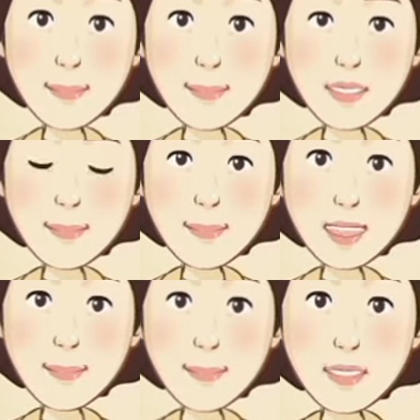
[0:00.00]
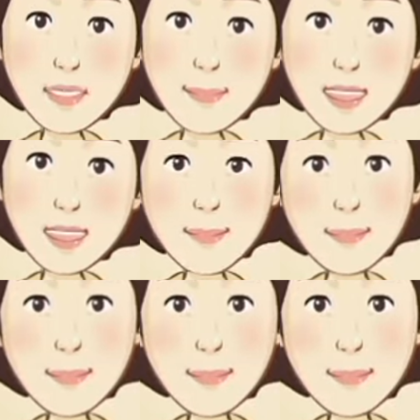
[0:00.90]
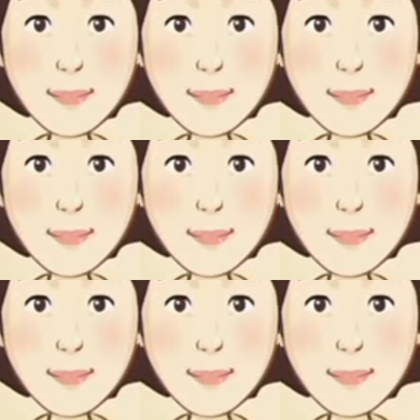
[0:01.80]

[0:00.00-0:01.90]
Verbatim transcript: 변화가 올 수도 있고요.